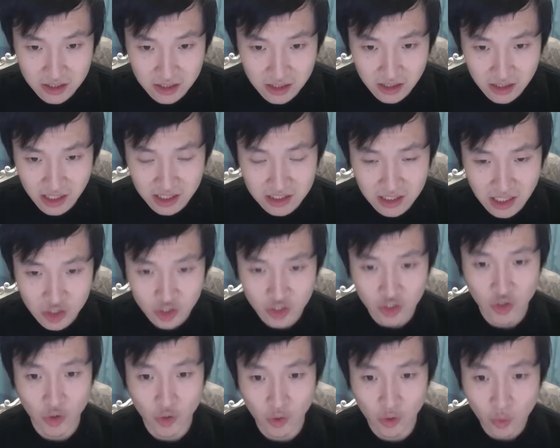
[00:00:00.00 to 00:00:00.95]
但是他是
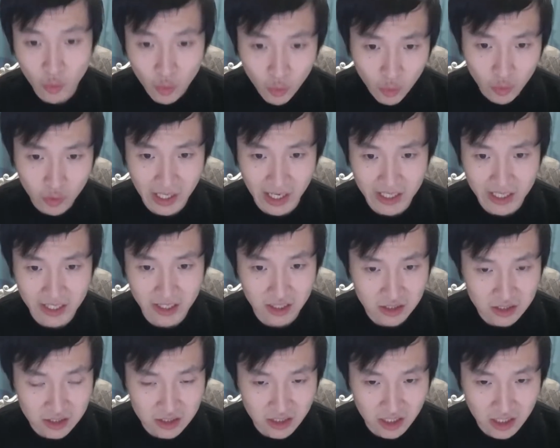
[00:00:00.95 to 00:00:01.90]
通过物来凝
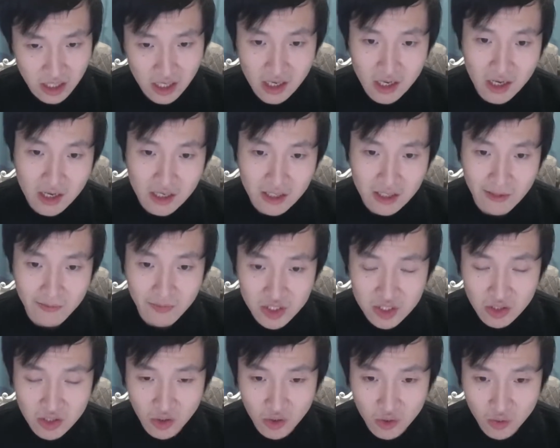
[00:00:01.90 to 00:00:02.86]
视你，他不是
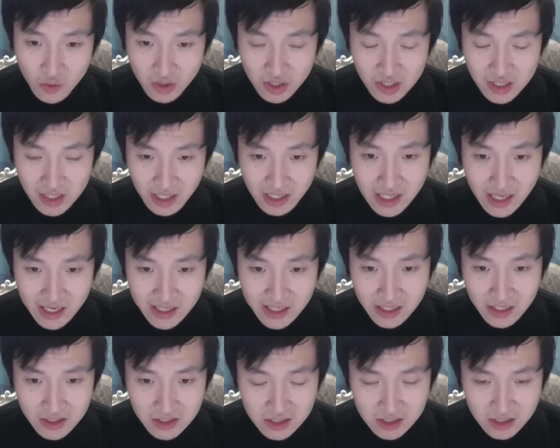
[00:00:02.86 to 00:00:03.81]
通过人来
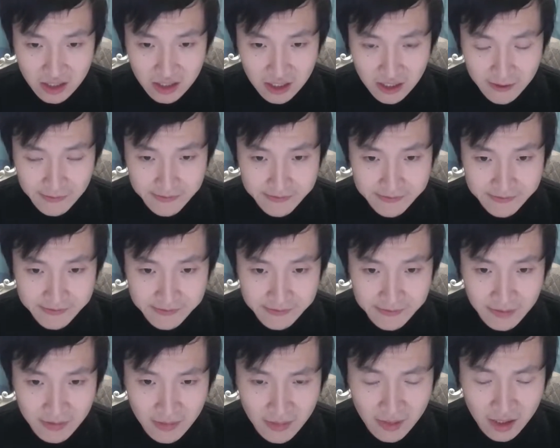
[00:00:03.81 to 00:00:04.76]
凝视你的。
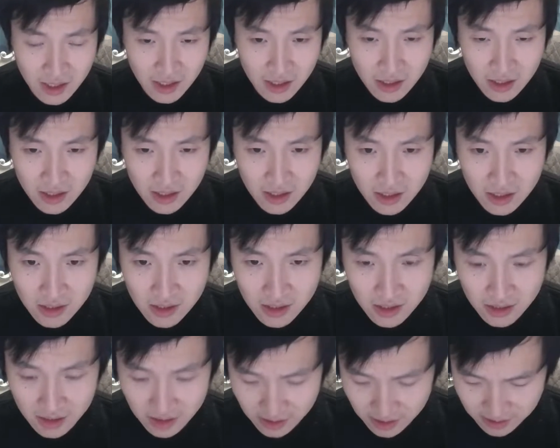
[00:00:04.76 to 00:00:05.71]

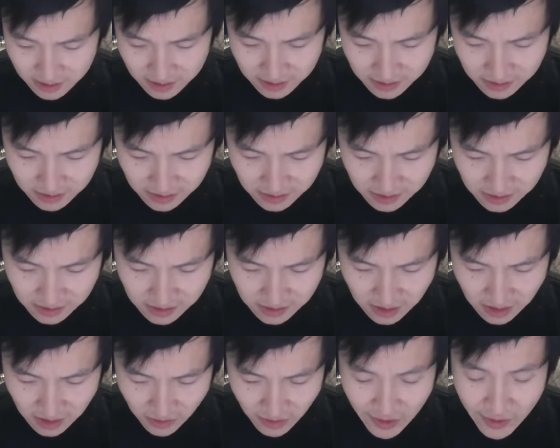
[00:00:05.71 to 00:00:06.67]
嗯，
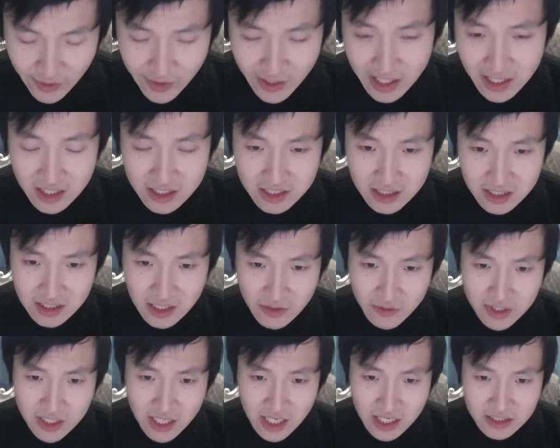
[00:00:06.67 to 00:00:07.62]
关于大他者，它
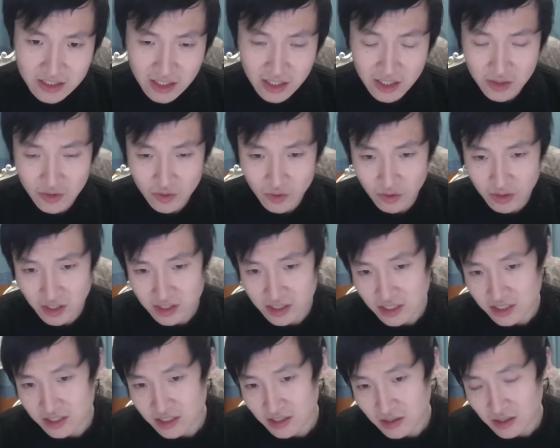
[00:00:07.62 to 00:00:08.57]
会产生很多的
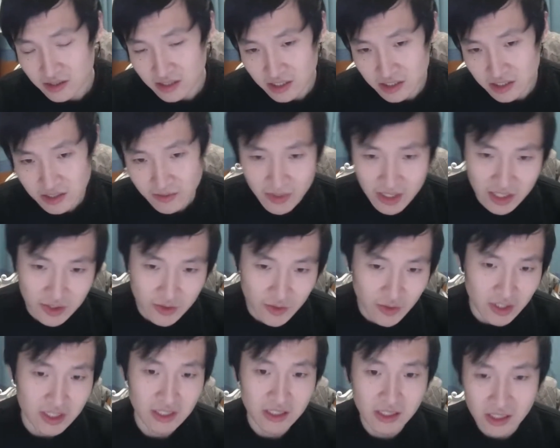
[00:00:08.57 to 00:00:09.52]
精神精神病理学
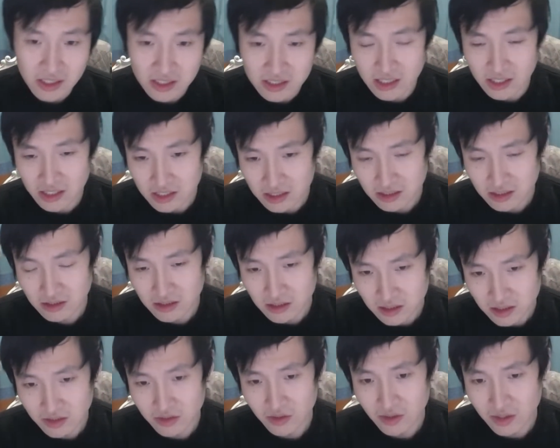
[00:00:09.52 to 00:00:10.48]
上的一些
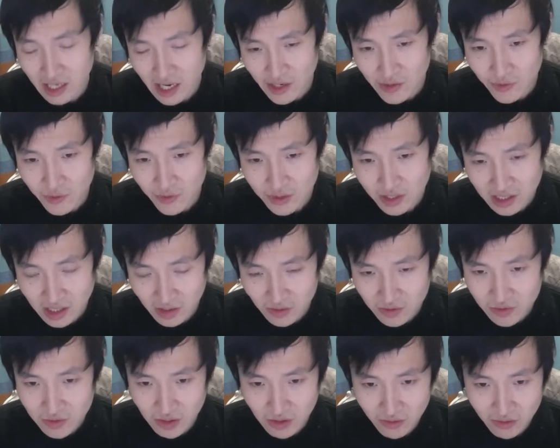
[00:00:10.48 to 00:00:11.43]
有碍于的倒
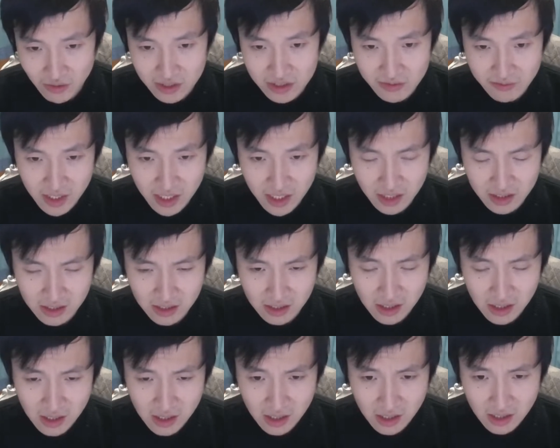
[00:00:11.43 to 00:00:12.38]
错或者怎么样的。
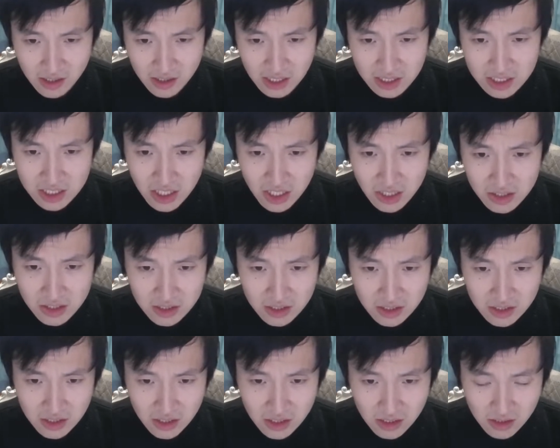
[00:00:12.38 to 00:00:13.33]
那这个
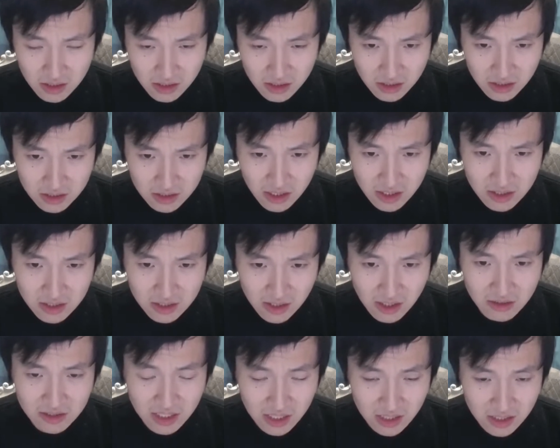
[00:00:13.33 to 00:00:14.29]
是这个是
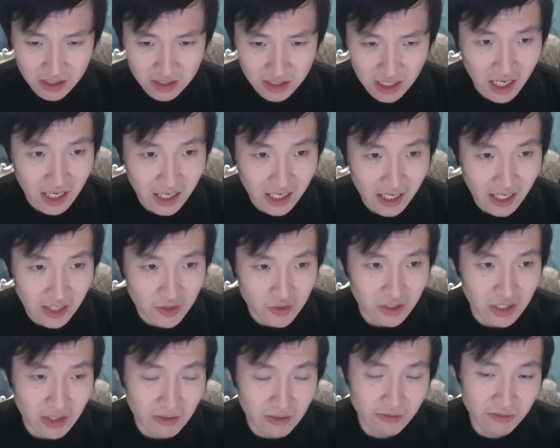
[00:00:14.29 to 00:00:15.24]
要敞开来说。
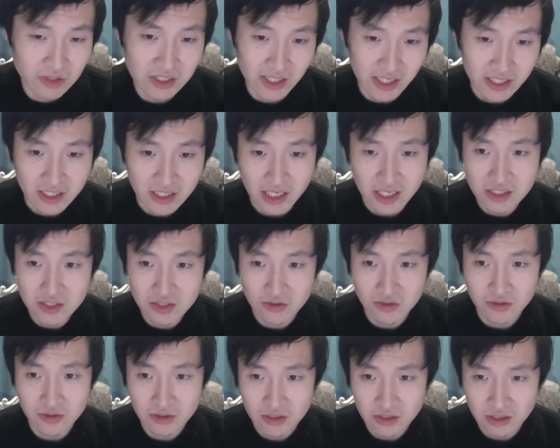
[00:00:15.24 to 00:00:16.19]
那我们简单
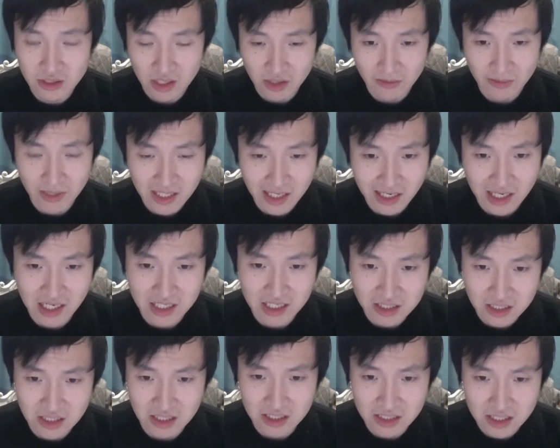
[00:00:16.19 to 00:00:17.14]
就你要把大他
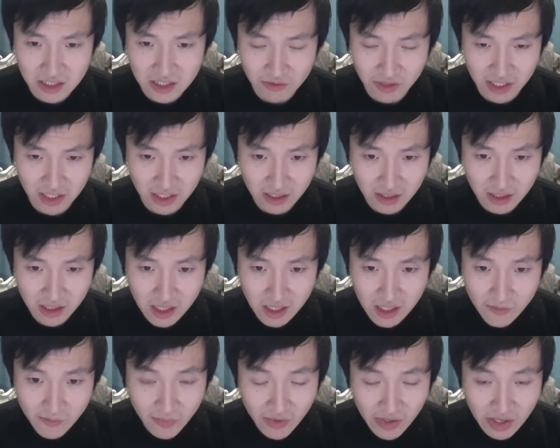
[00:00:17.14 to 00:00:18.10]
者理解为，
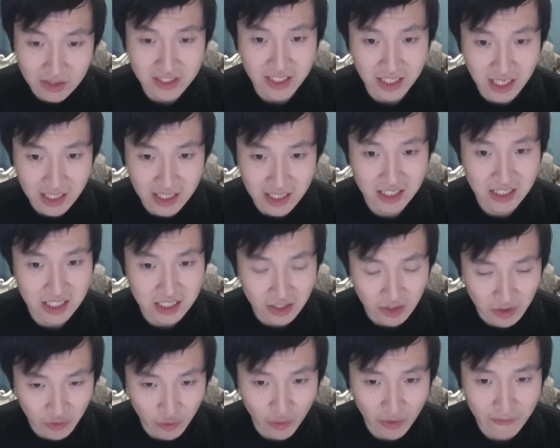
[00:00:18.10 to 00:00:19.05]
不要简单理解
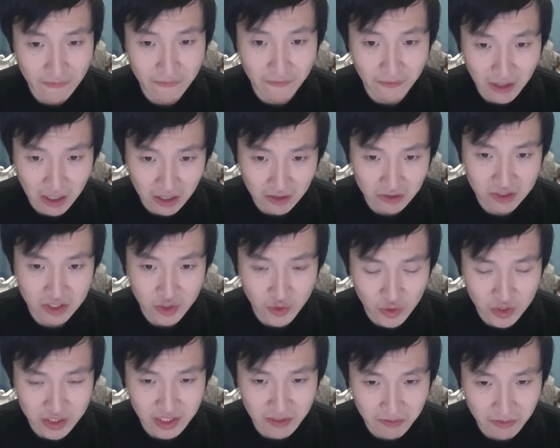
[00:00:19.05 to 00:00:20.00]
成为符号秩序
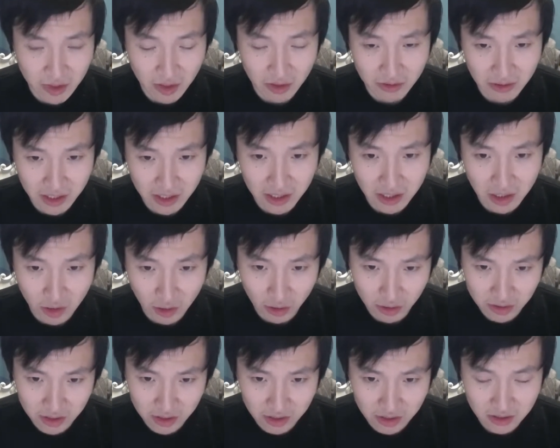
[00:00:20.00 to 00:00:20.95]
（symbolic
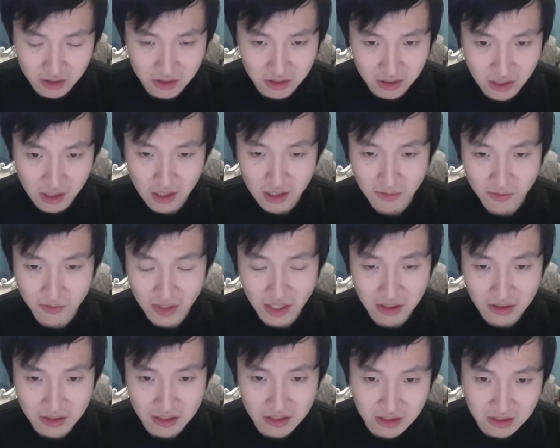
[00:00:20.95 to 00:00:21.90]
orders），不
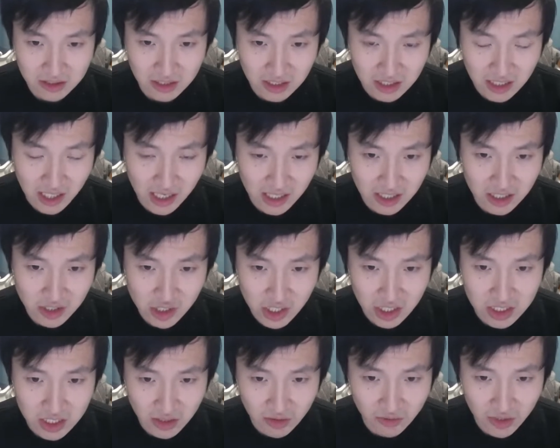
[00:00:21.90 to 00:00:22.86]
要简单理解
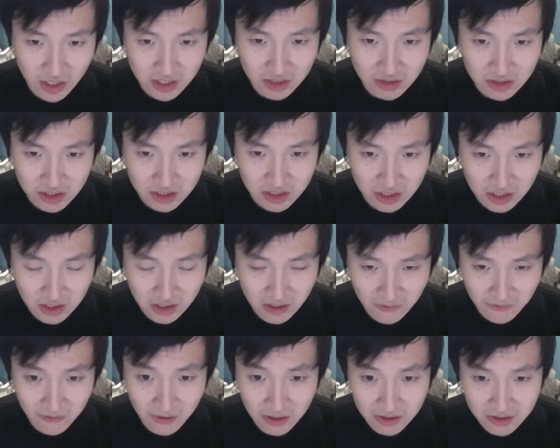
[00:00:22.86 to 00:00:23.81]
成为就是一个
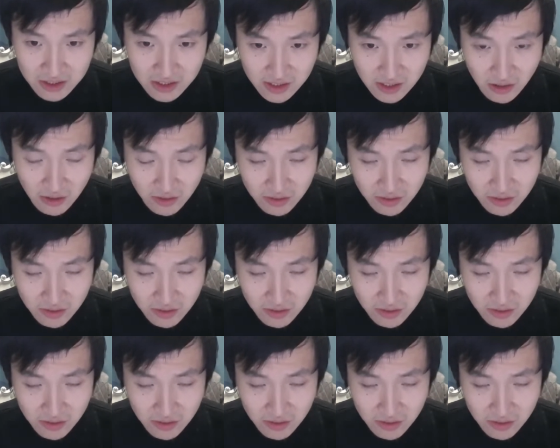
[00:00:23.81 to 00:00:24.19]
符号系统。